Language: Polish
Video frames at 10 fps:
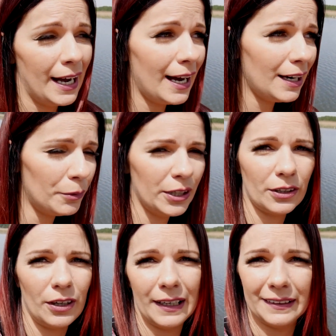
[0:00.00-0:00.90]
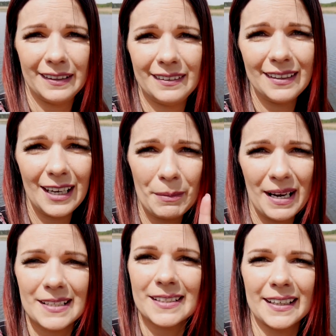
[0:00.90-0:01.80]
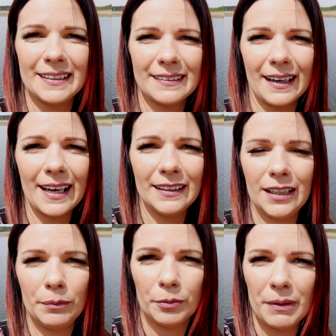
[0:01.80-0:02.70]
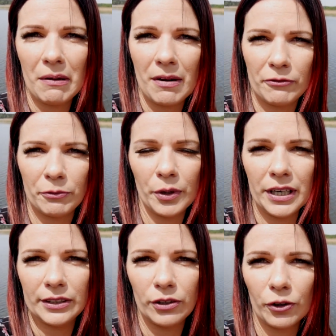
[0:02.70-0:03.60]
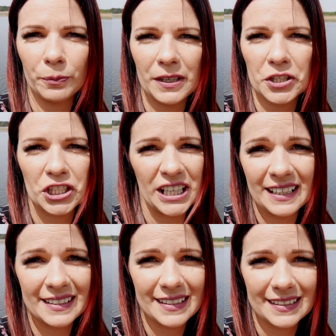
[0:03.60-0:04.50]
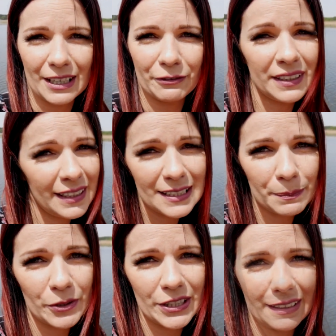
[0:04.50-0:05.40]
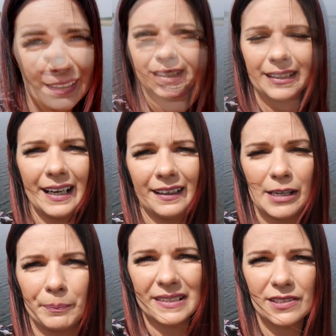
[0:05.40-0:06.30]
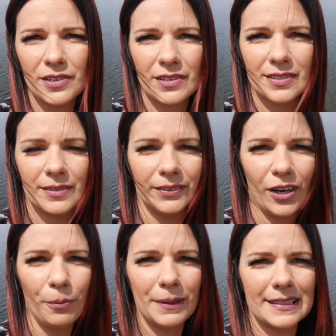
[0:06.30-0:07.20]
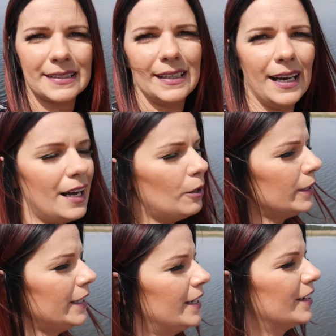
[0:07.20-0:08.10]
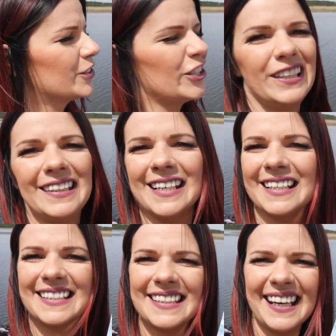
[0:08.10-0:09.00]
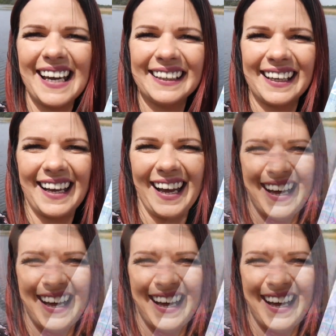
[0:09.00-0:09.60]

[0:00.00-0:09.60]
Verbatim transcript: Ale moi kochani, nie ma aż takiej tragedii, bo miałam w mojej torbie jeszcze jeden zestaw niespodziankę, idealnie pasującą do obecnej aury, czyli syrenkę.